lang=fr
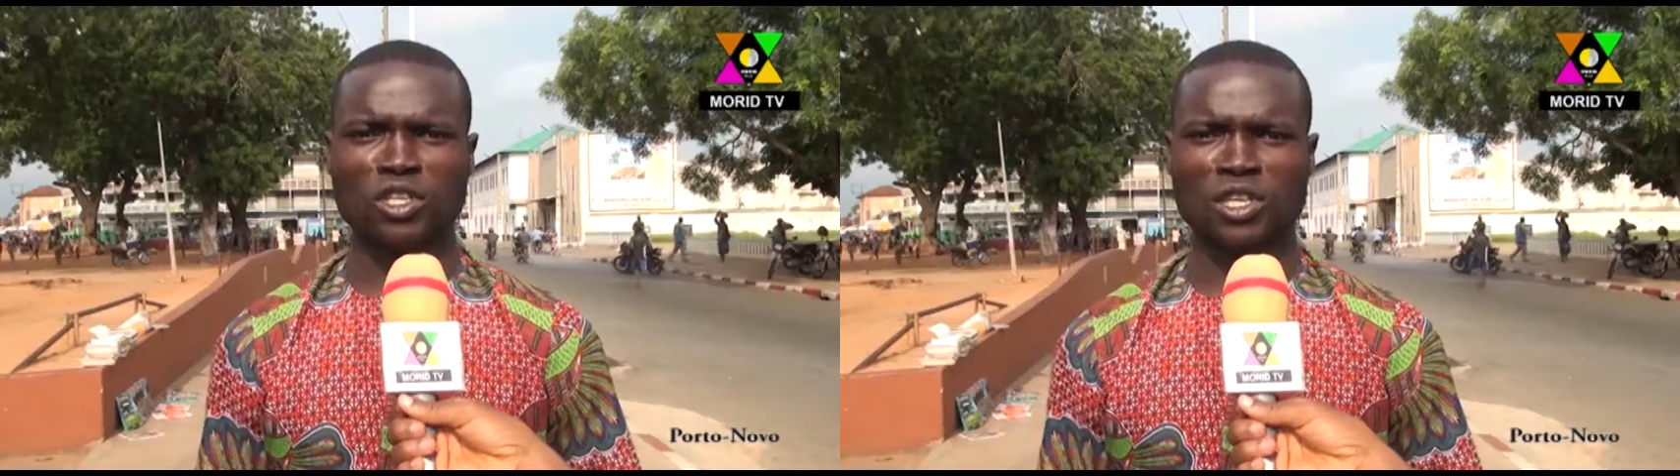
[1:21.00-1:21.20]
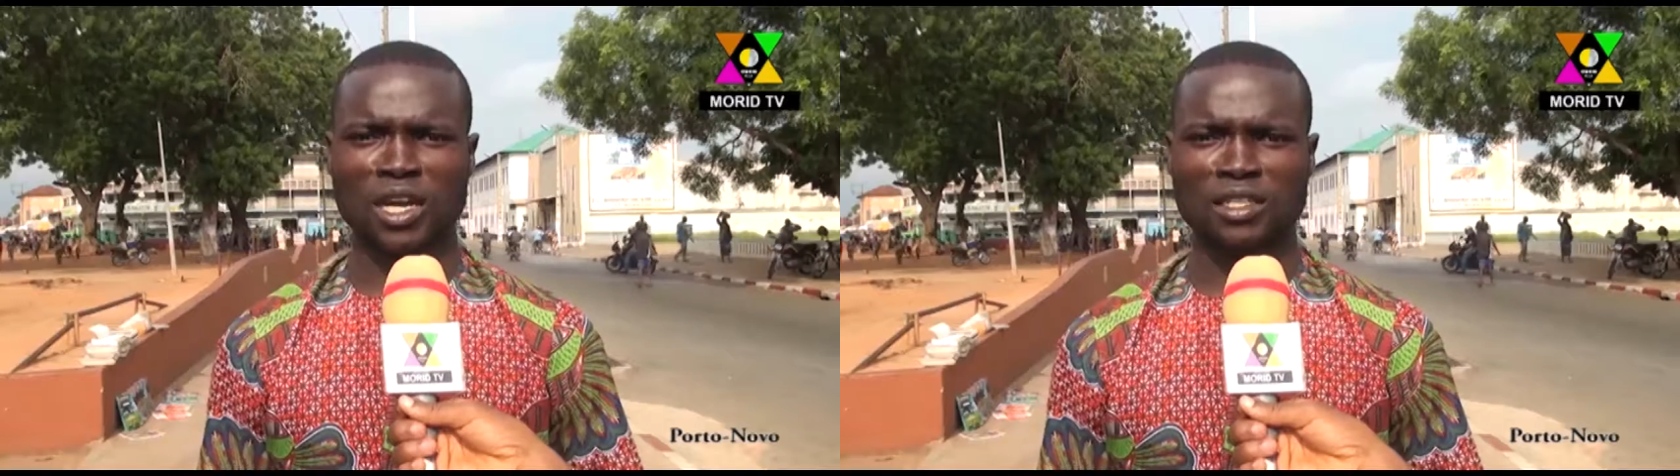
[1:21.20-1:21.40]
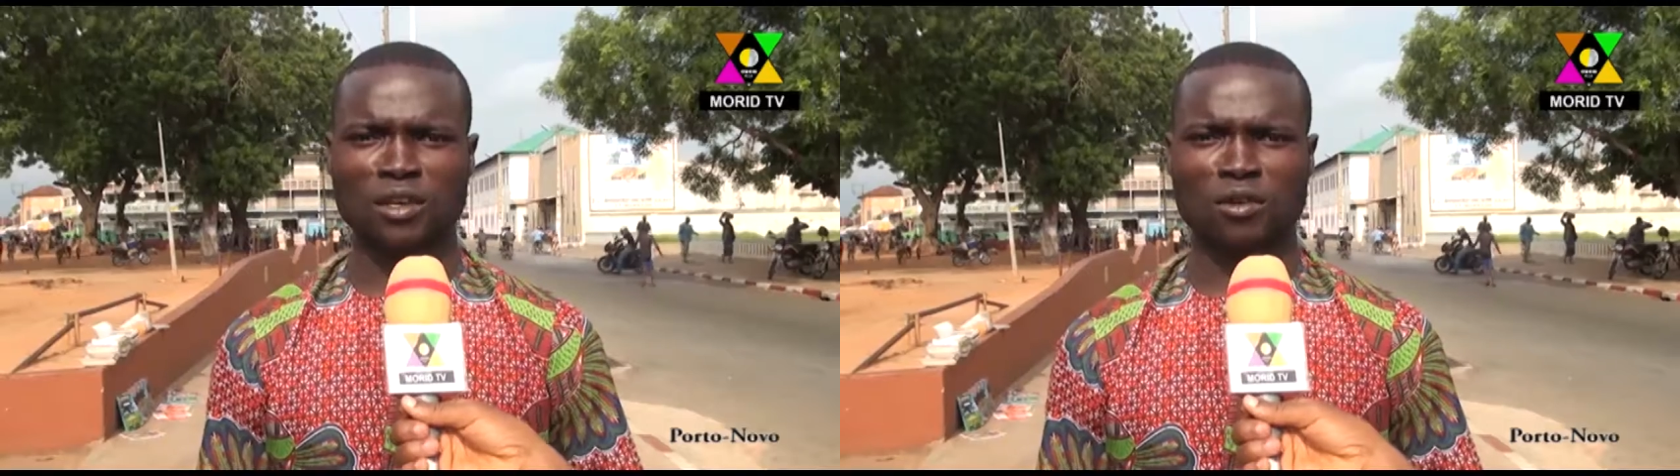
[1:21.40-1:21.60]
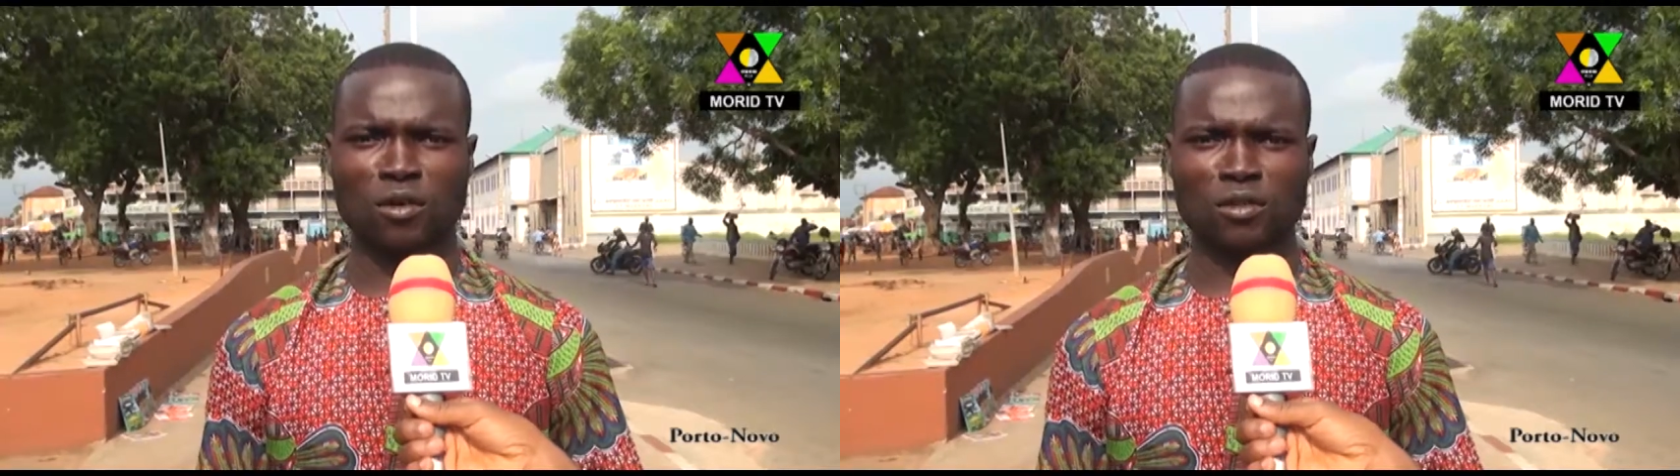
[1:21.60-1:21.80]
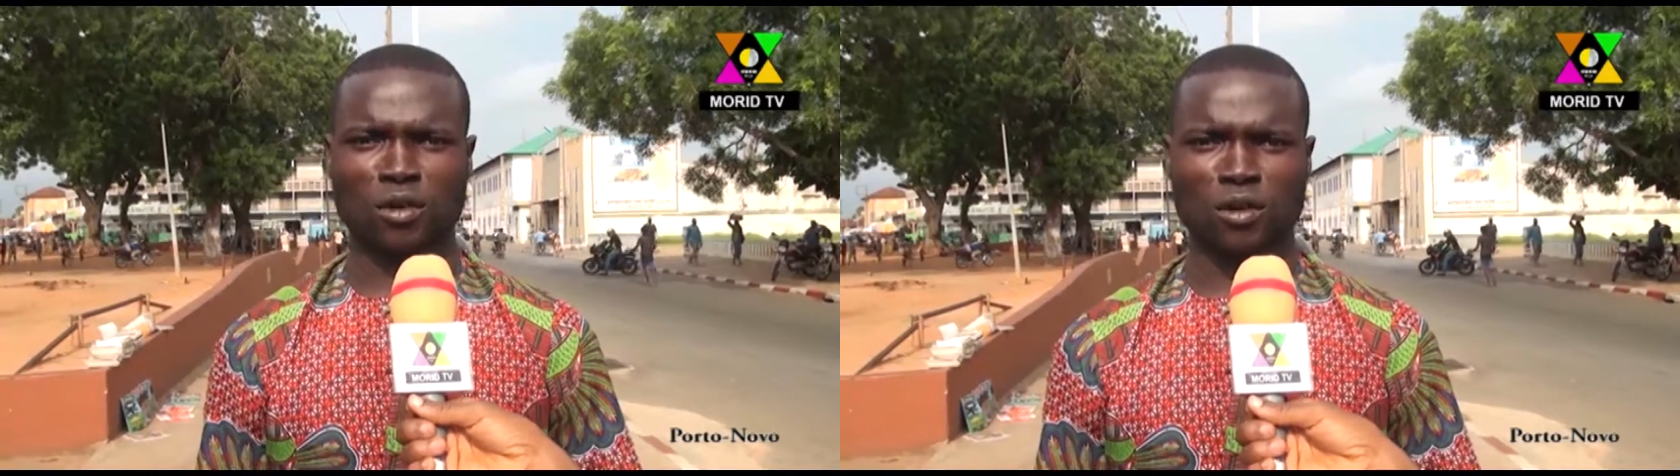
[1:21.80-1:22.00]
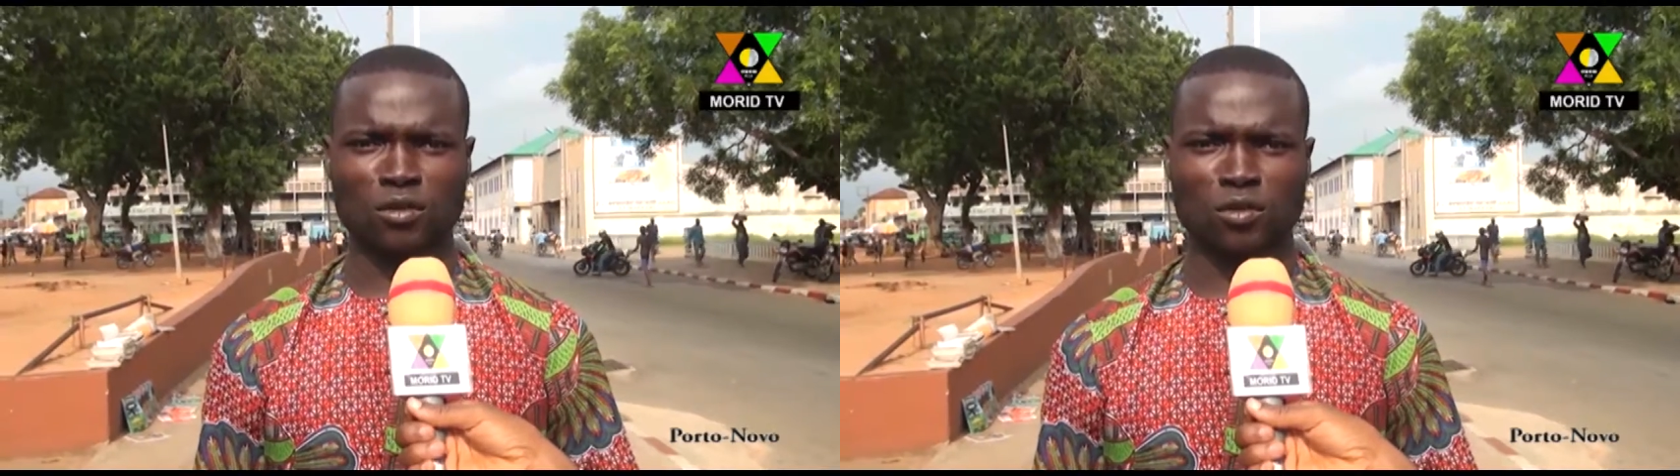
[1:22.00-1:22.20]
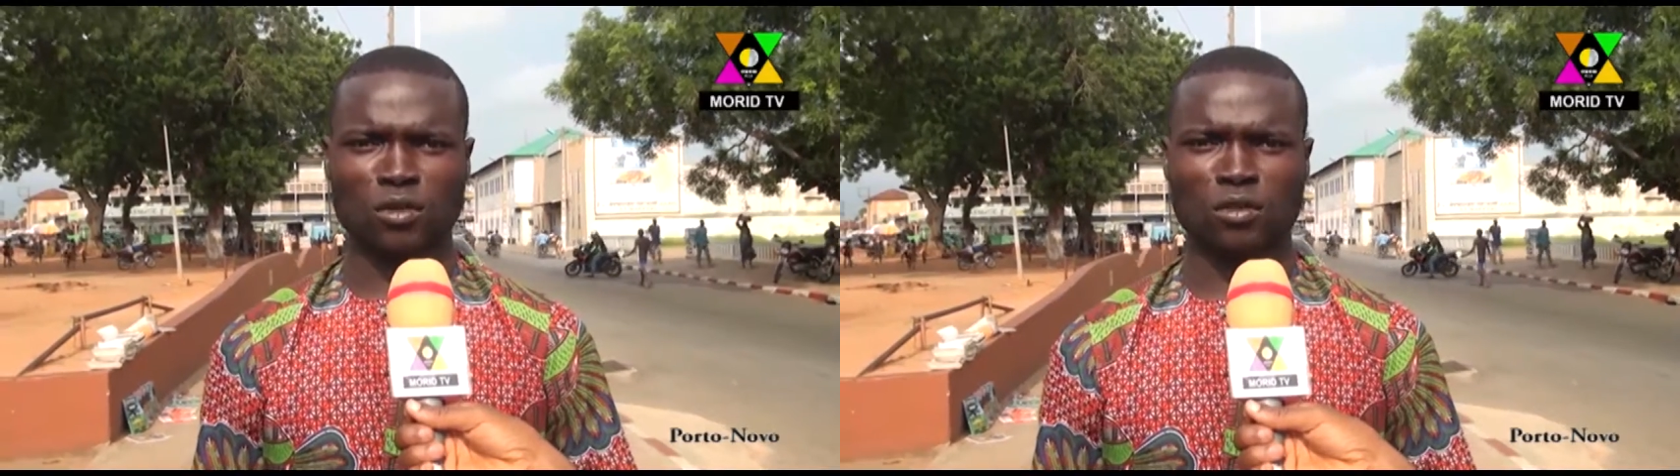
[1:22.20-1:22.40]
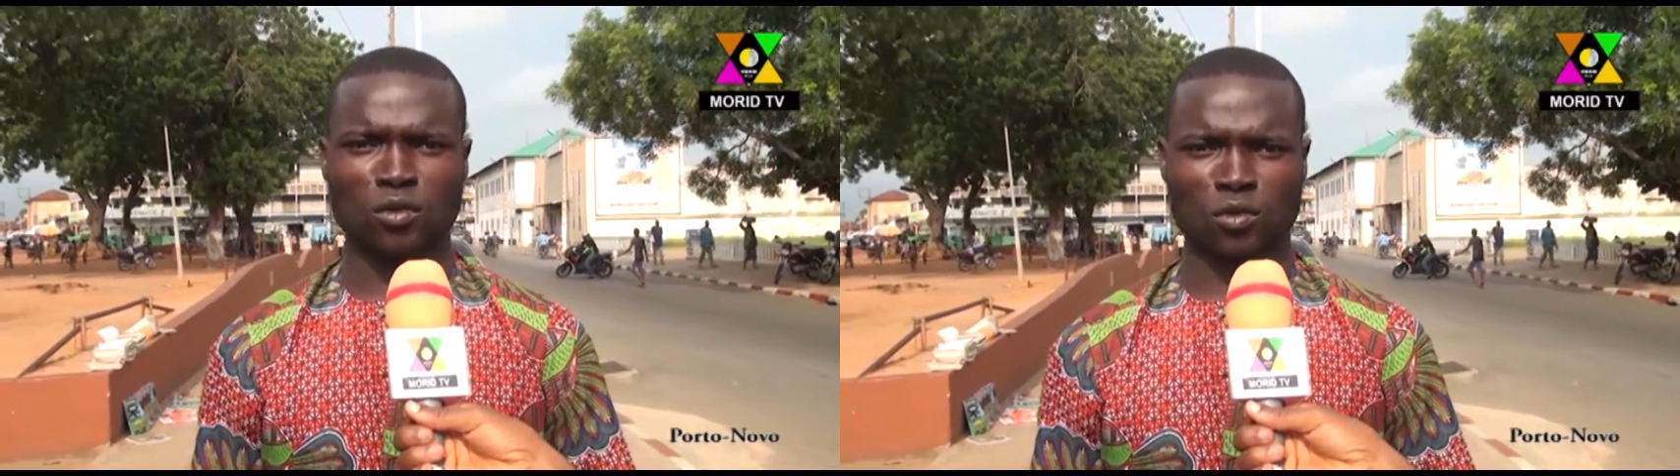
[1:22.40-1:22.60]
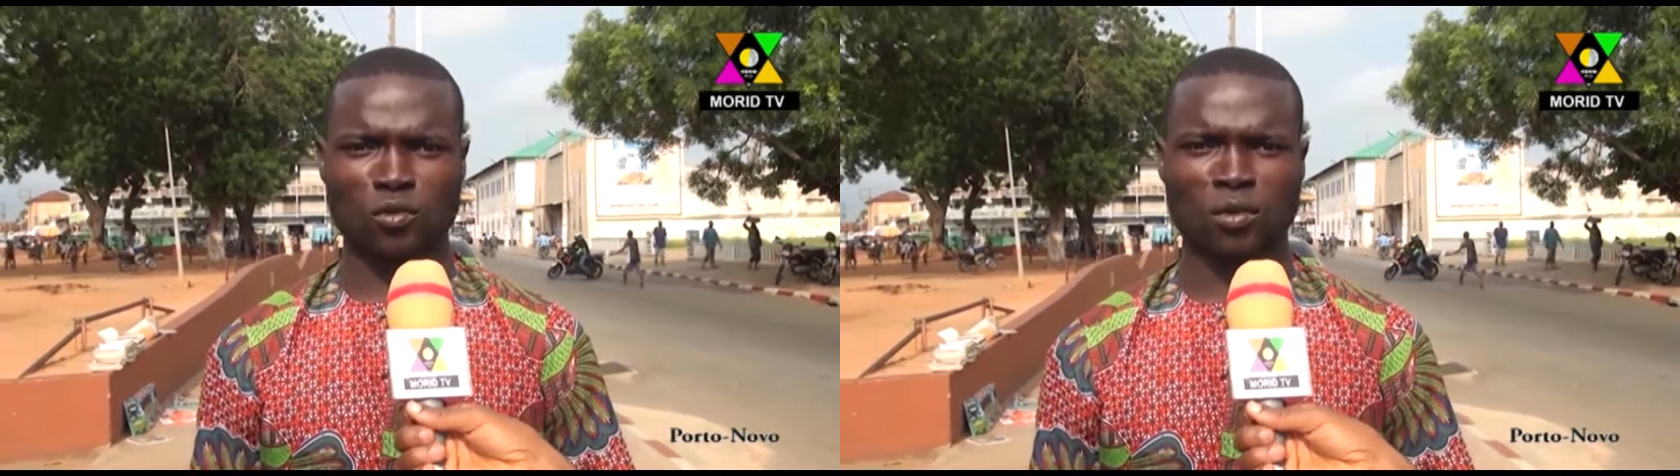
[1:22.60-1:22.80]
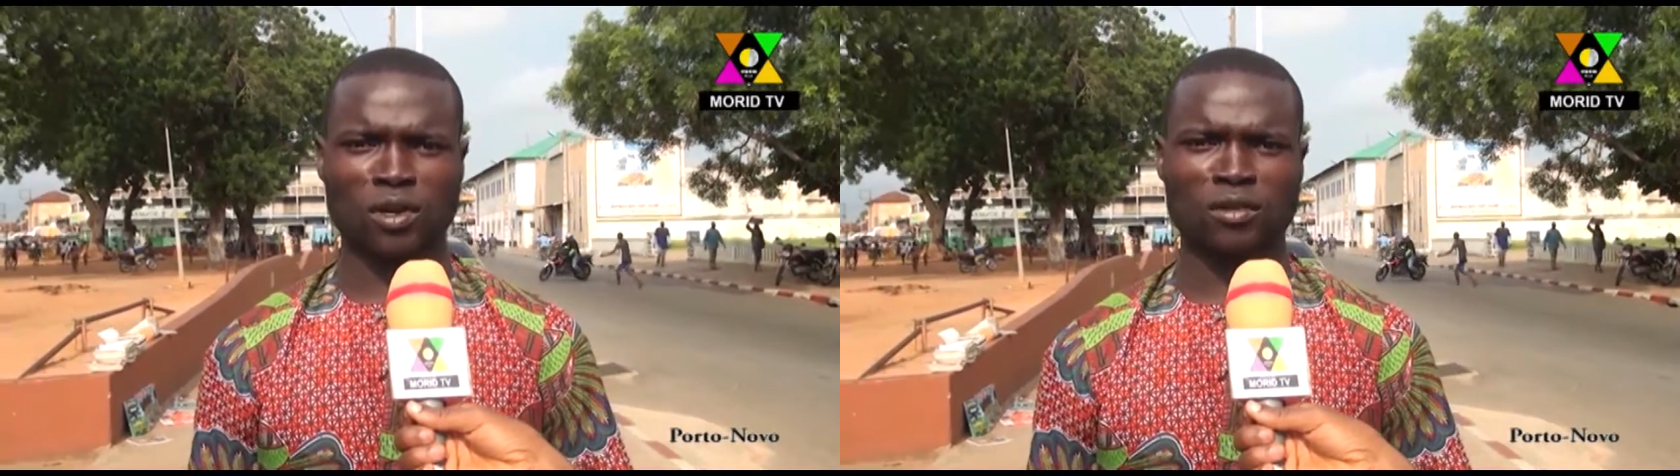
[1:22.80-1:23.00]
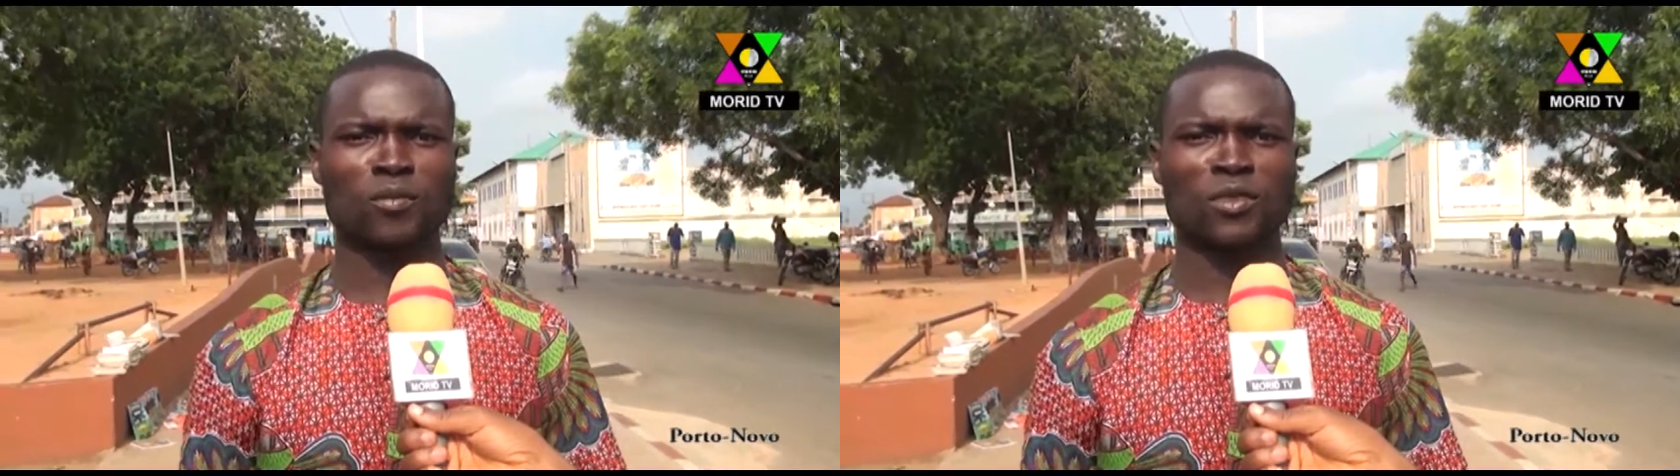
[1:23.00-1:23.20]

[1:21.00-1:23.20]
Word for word: échanger contre d'autres documents.